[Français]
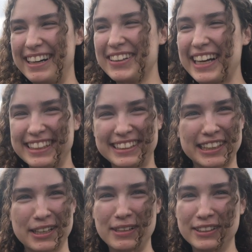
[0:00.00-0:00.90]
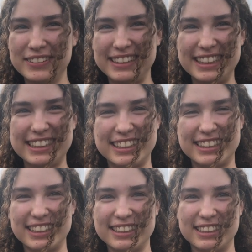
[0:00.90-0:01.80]
le classique, un mode physique,
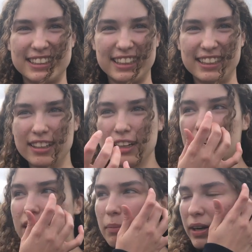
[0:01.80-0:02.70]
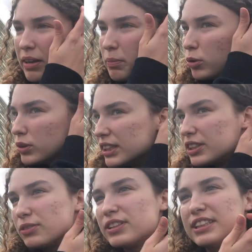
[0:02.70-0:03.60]
c'était euh, beaucoup de
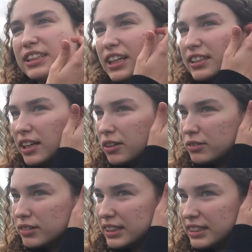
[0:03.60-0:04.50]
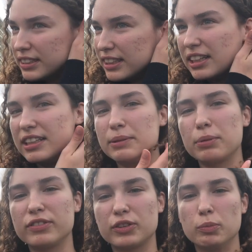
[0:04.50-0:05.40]
questions, c'était très très long et c'était les
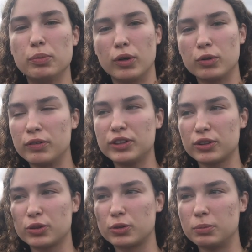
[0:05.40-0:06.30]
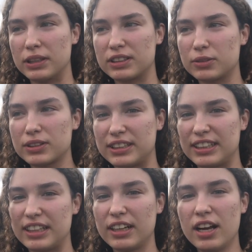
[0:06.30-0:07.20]
épreuves qui ont le plus grand coefficient, du coup bien sûr
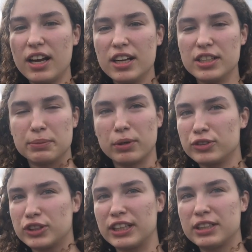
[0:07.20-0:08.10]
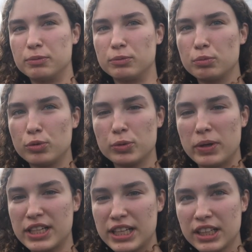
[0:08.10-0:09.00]
c'était les épreuves, je dirais, qui m'ont plus
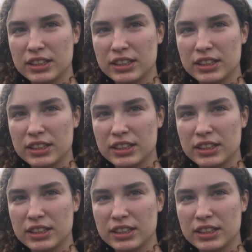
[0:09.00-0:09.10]
paniqué.